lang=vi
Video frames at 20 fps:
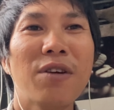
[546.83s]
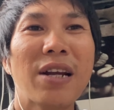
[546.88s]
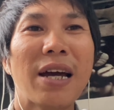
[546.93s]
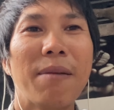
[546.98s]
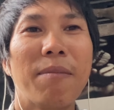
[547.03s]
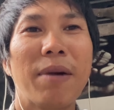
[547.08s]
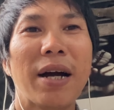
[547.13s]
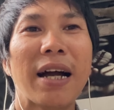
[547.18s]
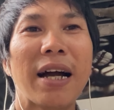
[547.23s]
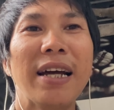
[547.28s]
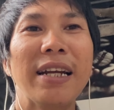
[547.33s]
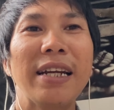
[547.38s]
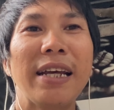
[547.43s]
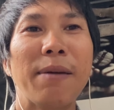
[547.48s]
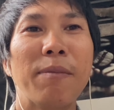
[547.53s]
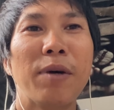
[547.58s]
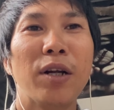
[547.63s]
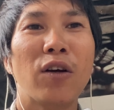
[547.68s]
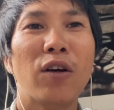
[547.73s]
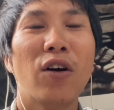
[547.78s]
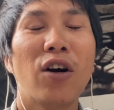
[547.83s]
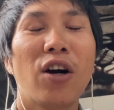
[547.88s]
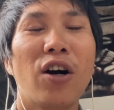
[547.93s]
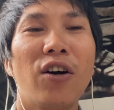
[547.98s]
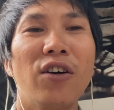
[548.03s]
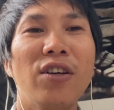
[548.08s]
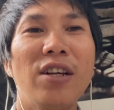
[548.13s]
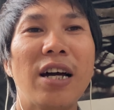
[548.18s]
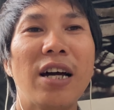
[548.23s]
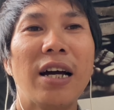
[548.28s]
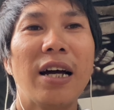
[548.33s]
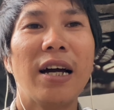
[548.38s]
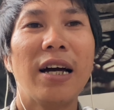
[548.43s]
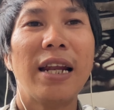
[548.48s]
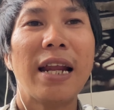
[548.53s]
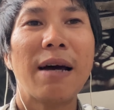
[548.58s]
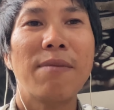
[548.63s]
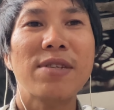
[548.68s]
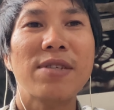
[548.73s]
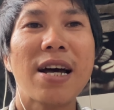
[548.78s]
này mà các anh em mình còn hỏi là
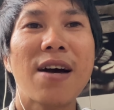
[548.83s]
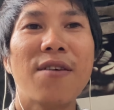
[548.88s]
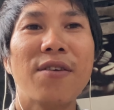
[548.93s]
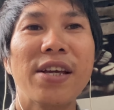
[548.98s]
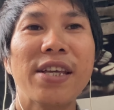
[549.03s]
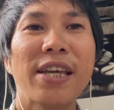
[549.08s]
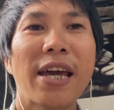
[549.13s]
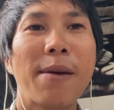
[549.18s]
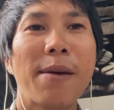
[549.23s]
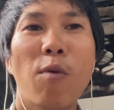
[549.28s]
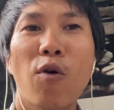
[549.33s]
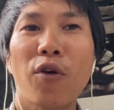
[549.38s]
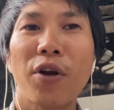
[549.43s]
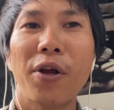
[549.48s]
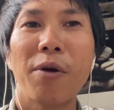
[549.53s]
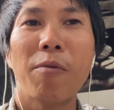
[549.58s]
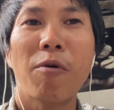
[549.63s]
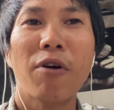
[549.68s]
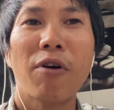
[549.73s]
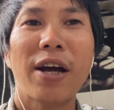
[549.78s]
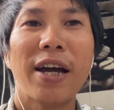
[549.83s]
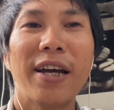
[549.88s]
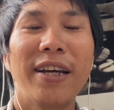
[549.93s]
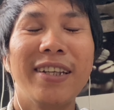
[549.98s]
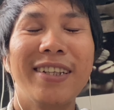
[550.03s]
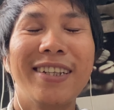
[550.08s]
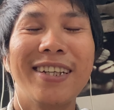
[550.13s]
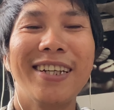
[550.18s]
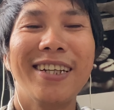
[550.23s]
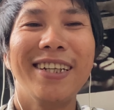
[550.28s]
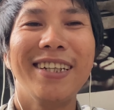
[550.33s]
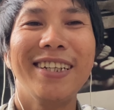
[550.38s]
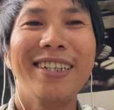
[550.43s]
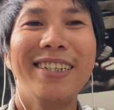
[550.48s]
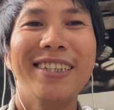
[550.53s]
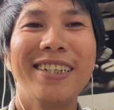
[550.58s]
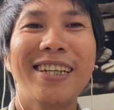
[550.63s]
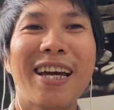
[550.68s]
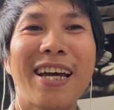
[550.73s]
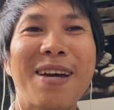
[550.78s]
làm sao để chạy một triệu một ngày thì
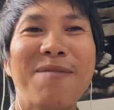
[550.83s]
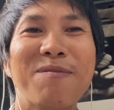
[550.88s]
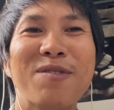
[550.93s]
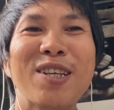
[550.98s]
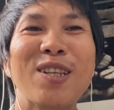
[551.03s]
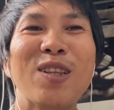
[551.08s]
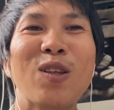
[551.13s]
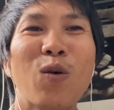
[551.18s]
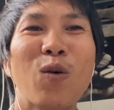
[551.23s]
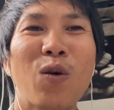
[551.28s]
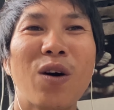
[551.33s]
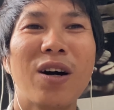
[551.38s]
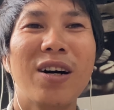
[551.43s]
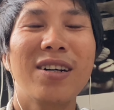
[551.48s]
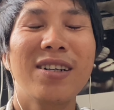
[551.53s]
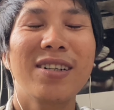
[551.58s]
em xin thua